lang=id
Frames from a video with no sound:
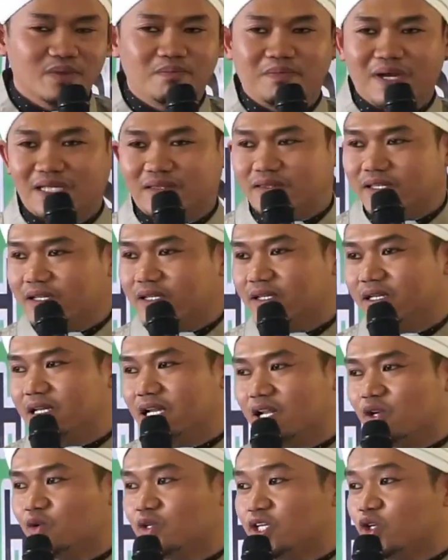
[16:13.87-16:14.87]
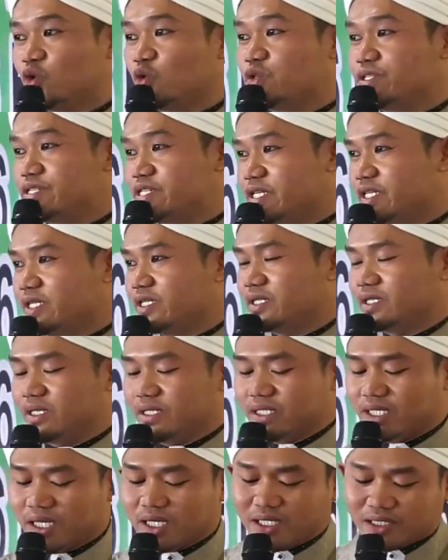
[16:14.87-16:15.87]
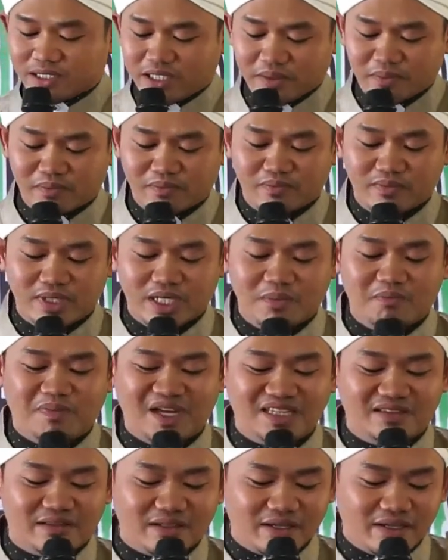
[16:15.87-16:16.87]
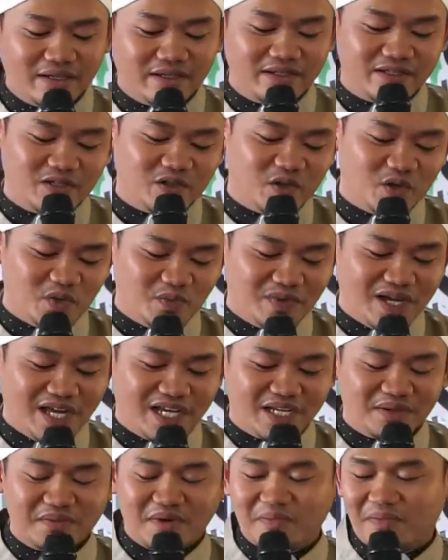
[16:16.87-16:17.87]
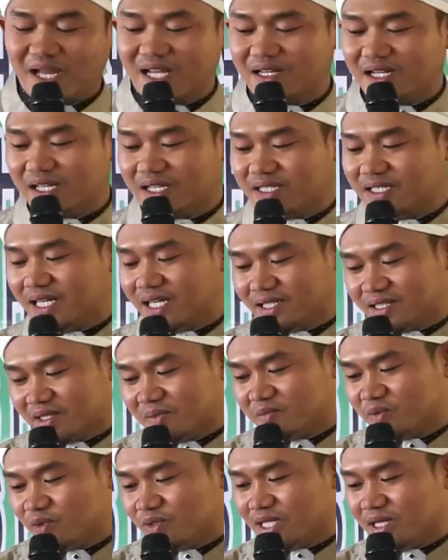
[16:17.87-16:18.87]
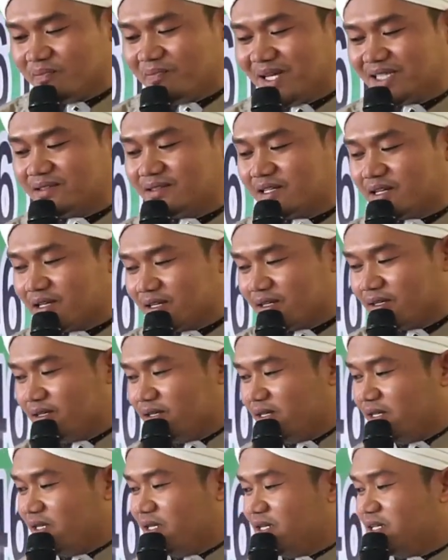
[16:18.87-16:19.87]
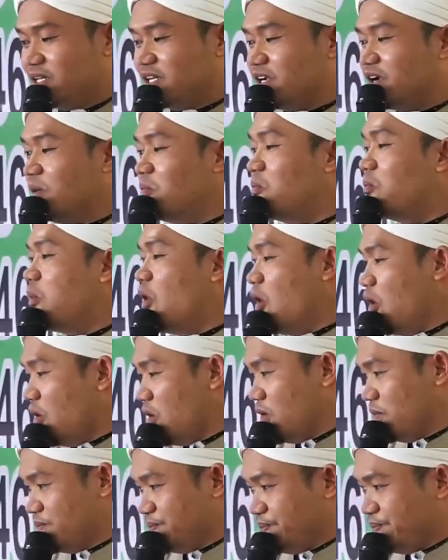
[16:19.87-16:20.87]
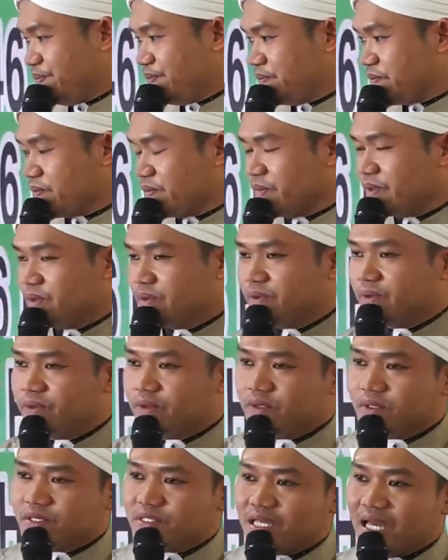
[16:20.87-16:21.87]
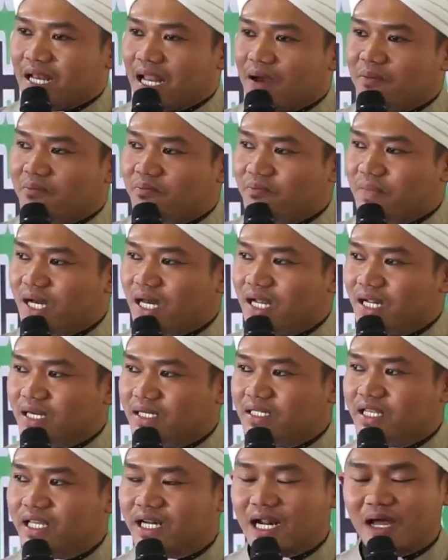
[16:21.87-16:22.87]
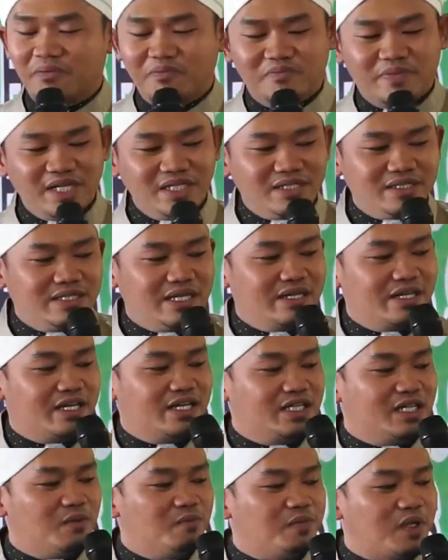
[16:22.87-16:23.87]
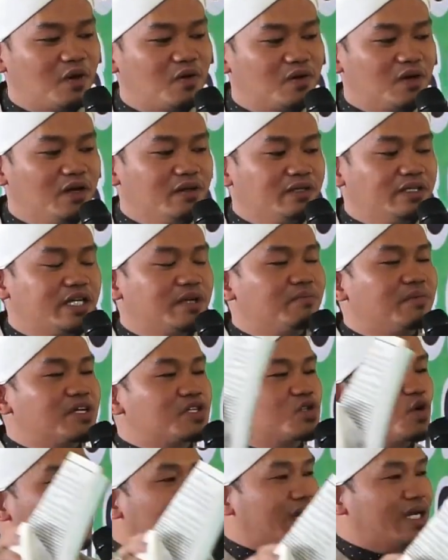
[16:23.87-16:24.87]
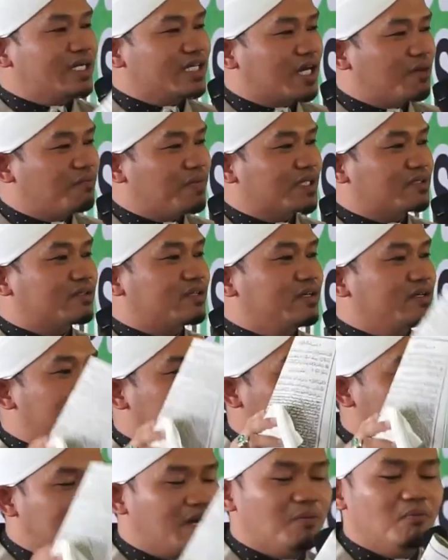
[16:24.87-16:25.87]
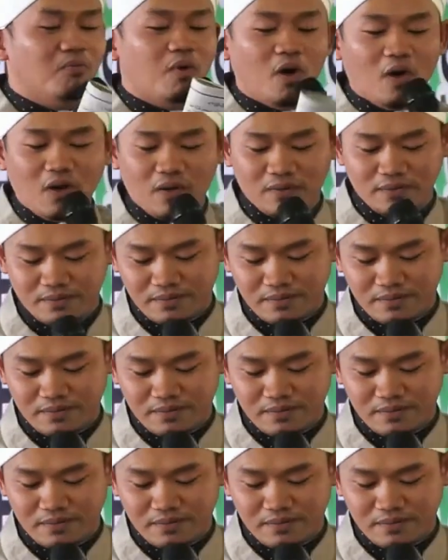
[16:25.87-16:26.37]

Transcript: pati lalu dikunci yaktim dipatri ya guru bahari memaknai yaktim tuh dipatri digembok salamber dirabit dari kitab Taurat dimasukkan ke pati digembok